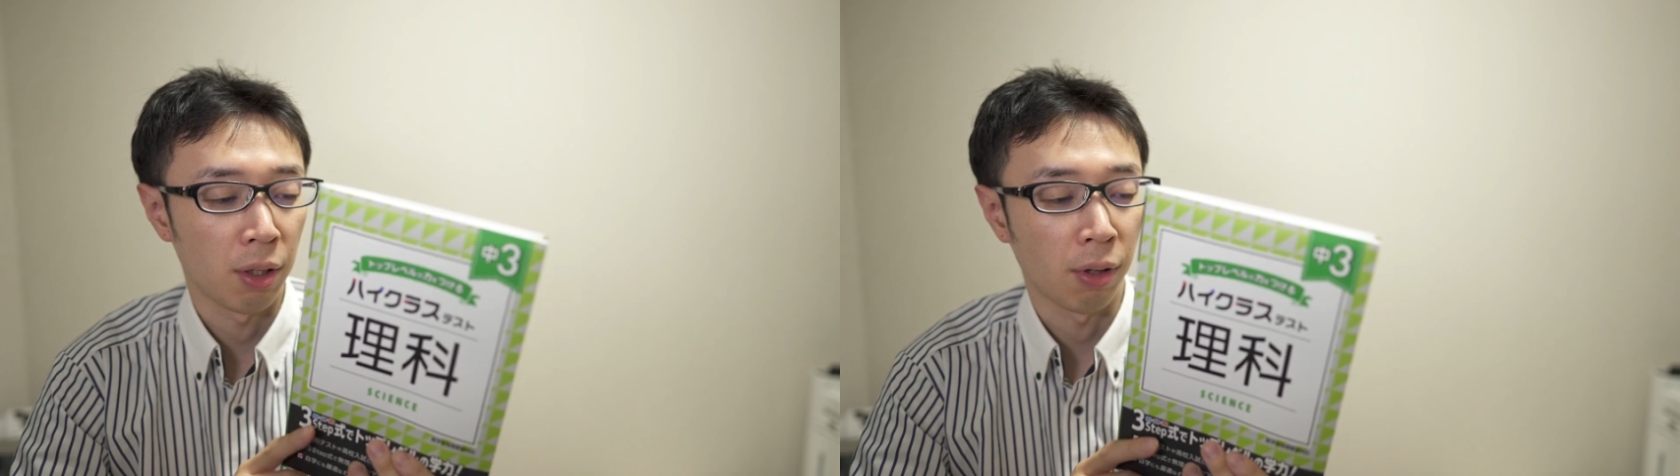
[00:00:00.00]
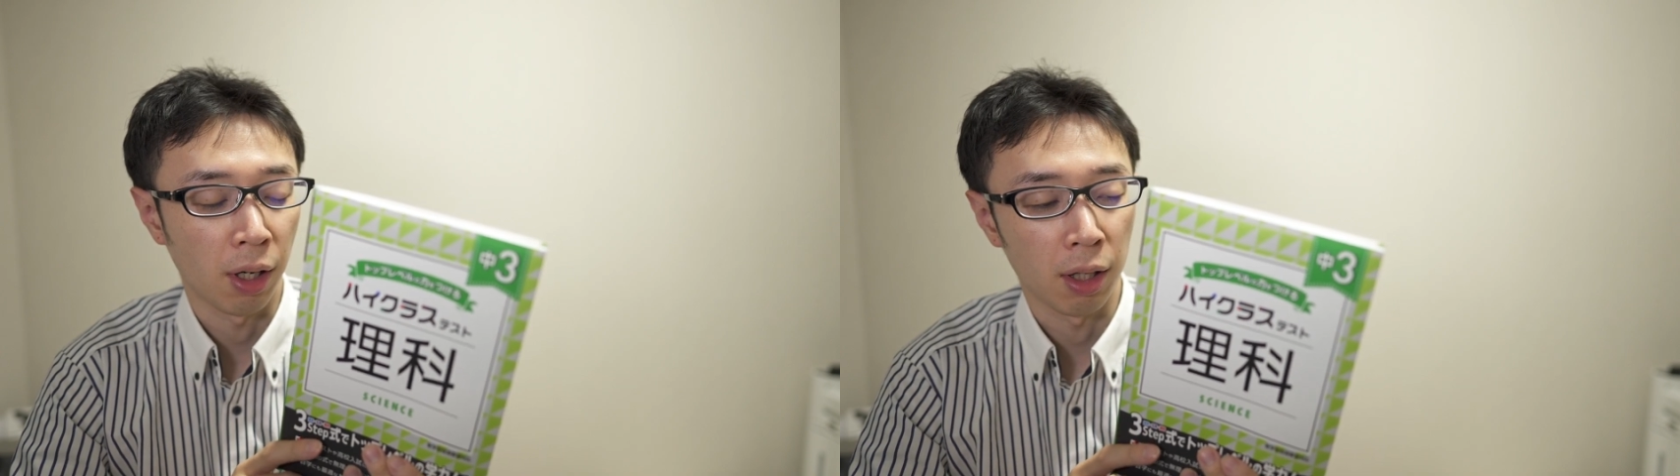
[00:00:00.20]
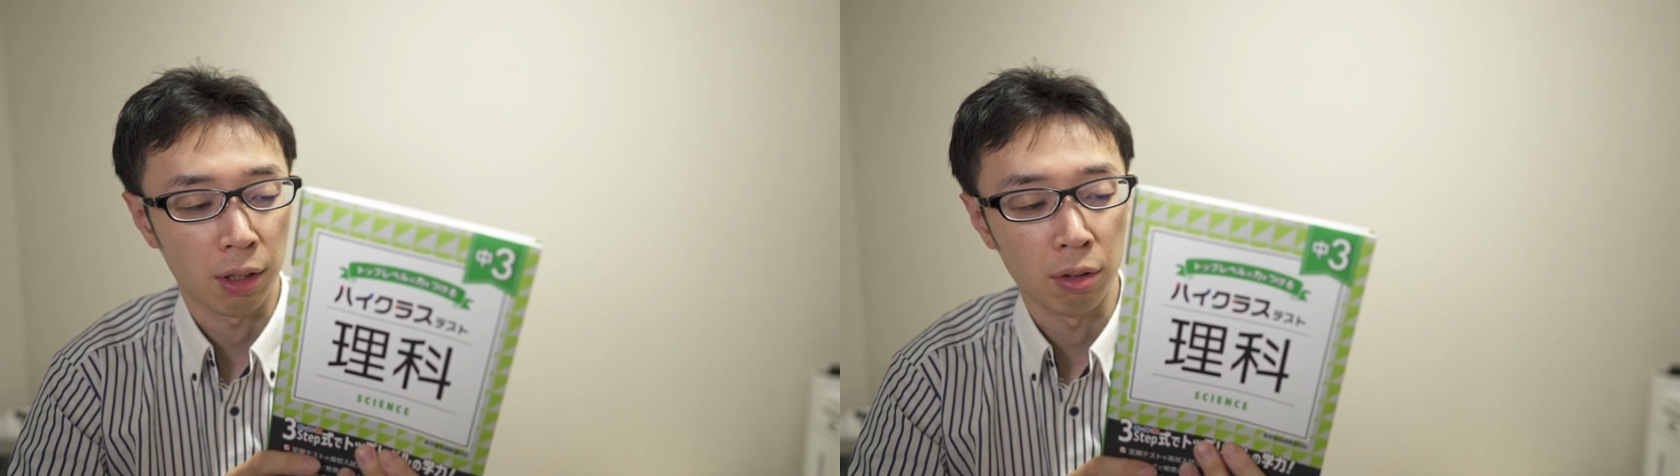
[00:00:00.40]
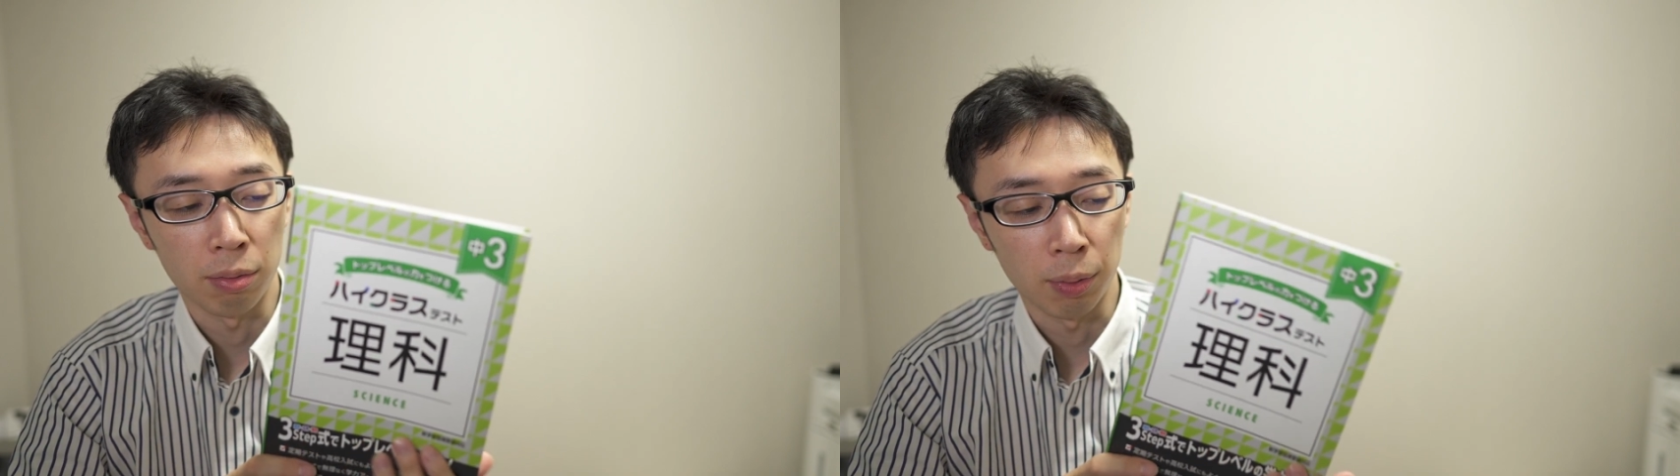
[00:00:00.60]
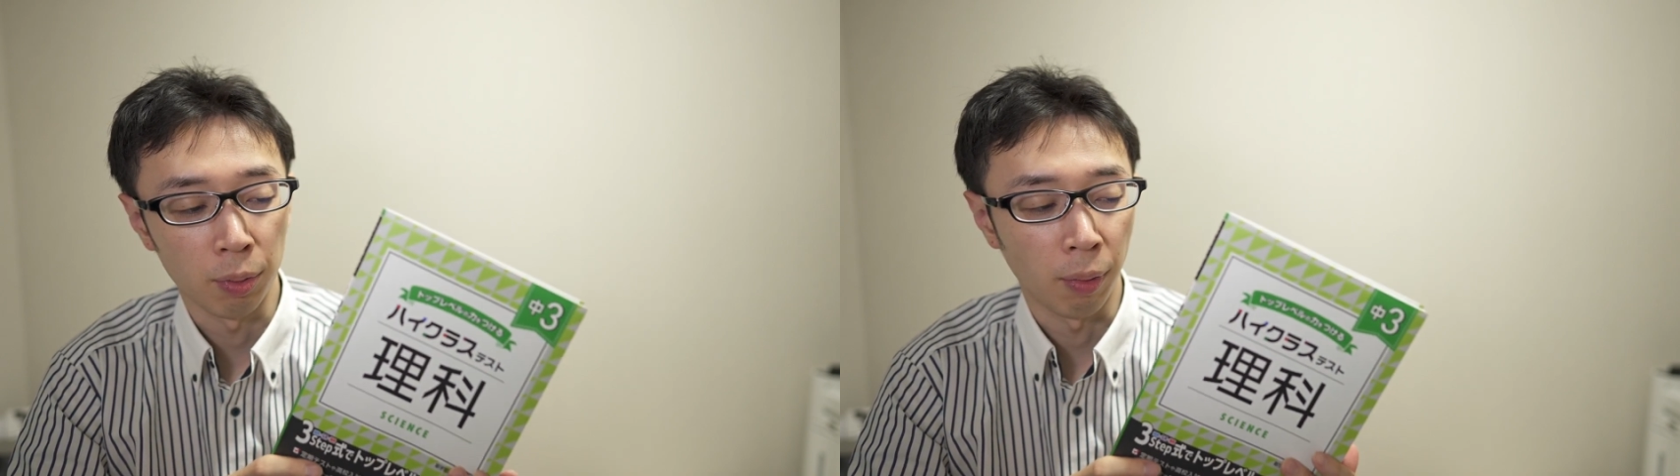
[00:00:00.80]
るかなっていう
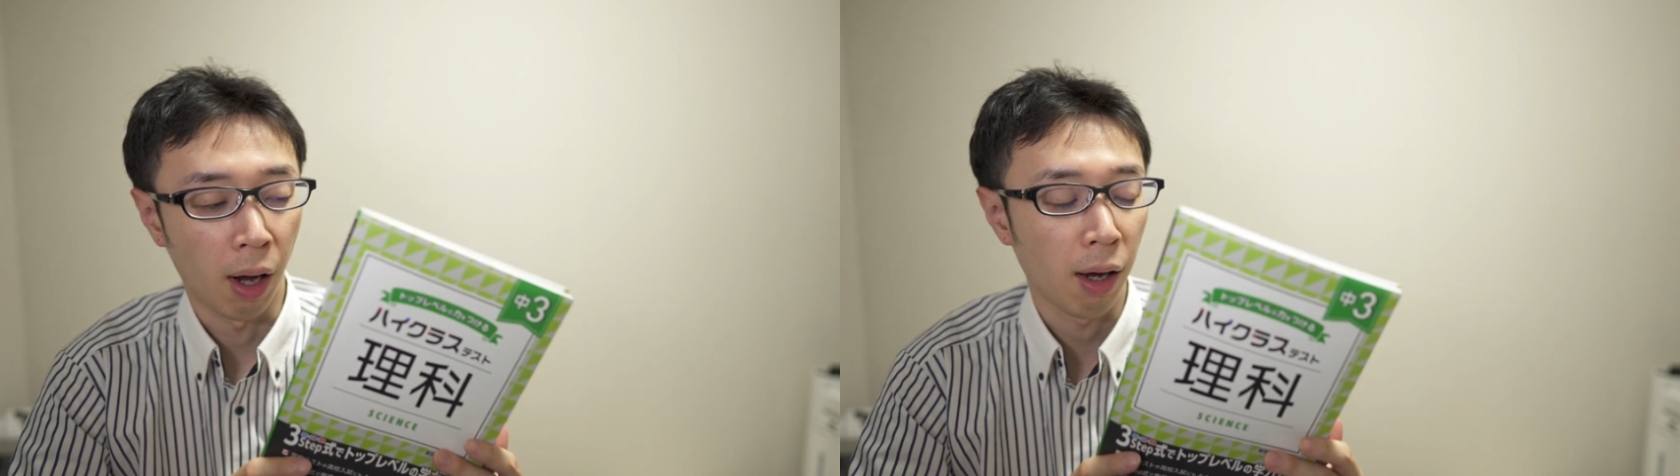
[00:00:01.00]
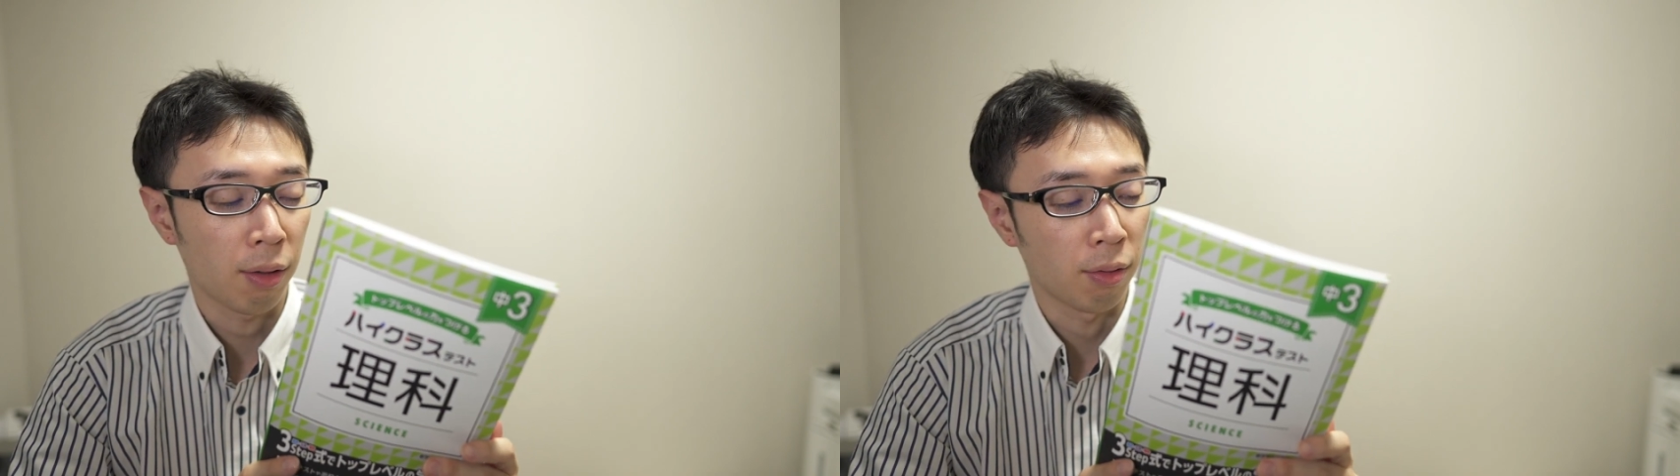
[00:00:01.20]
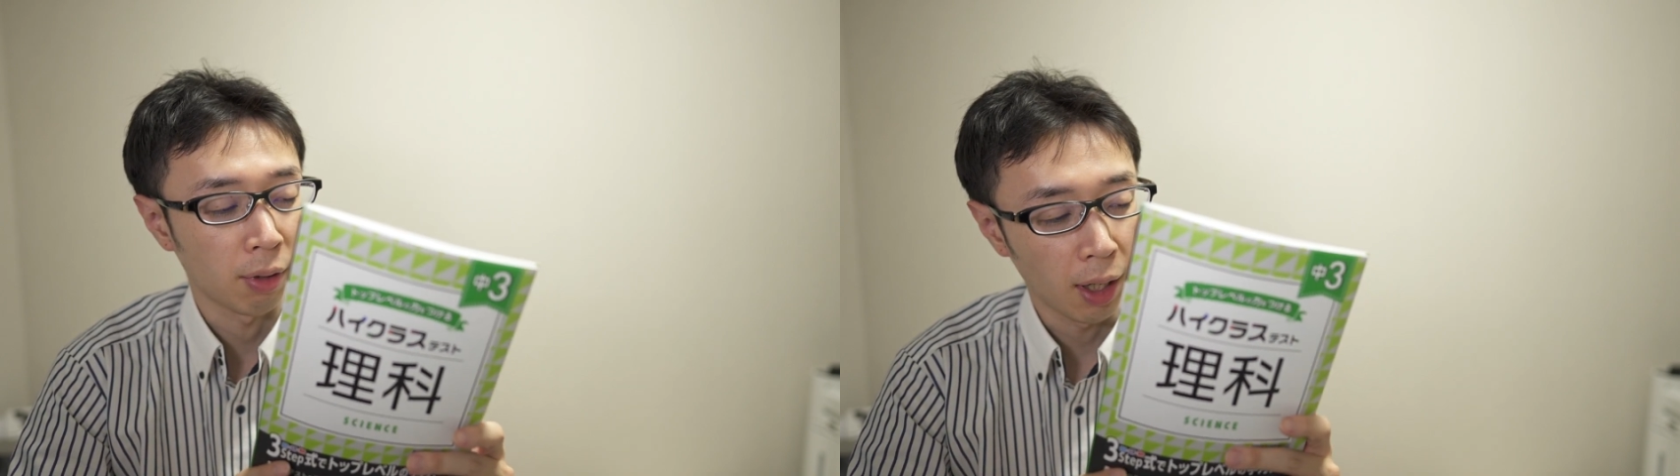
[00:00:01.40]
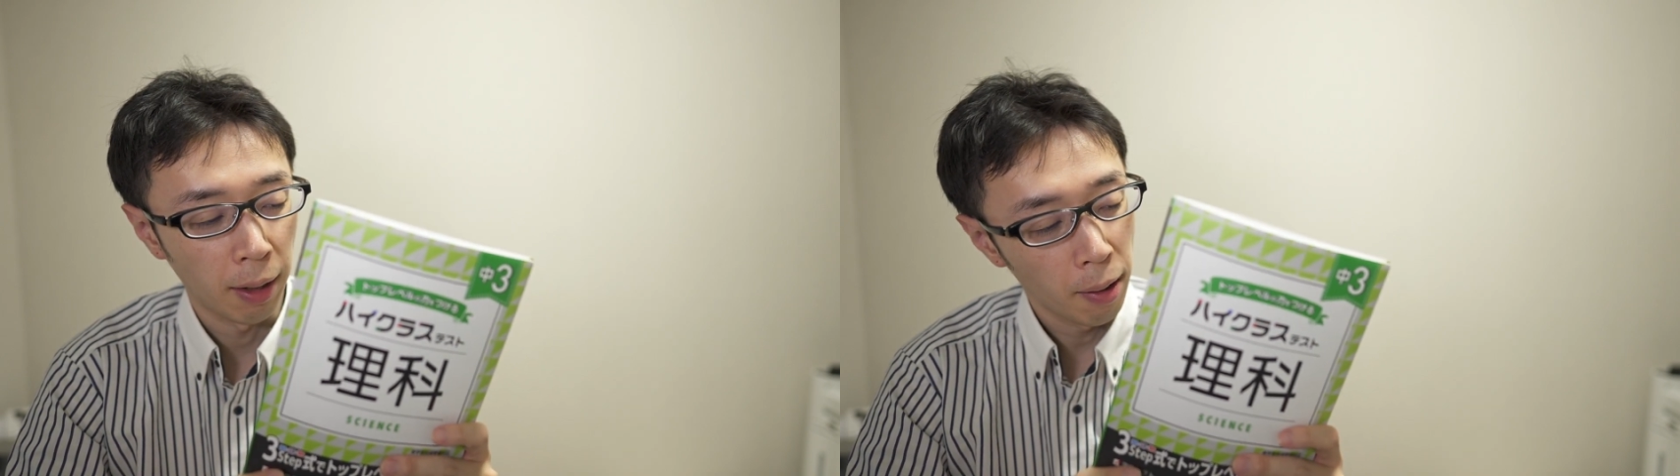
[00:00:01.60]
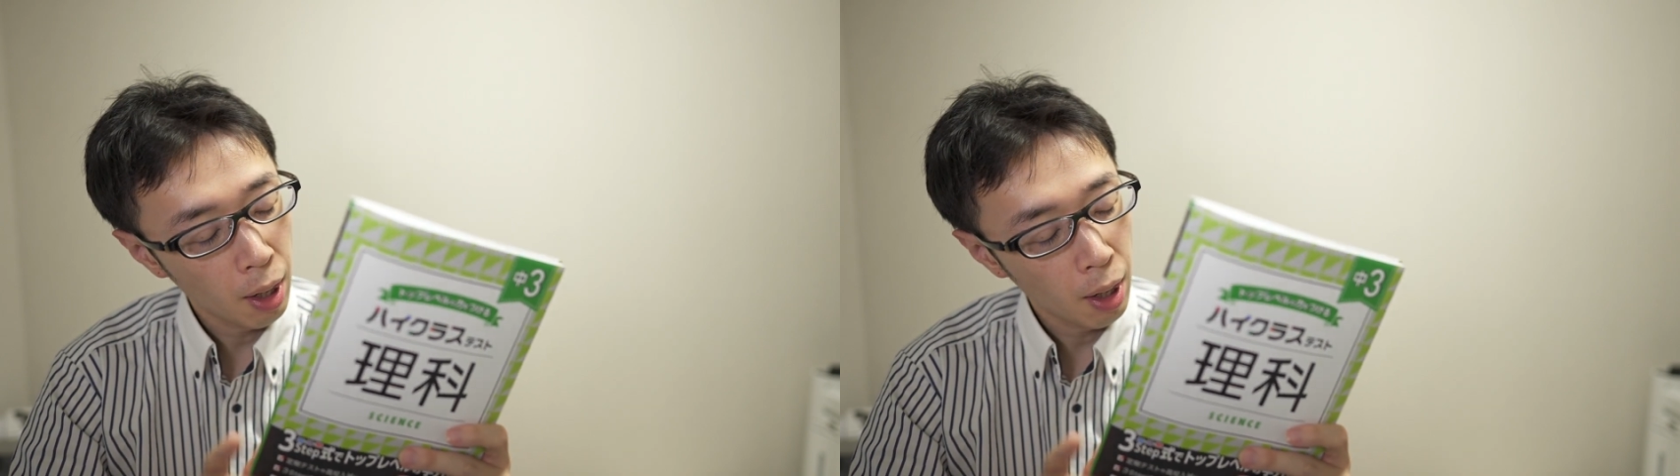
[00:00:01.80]
部分もあるので、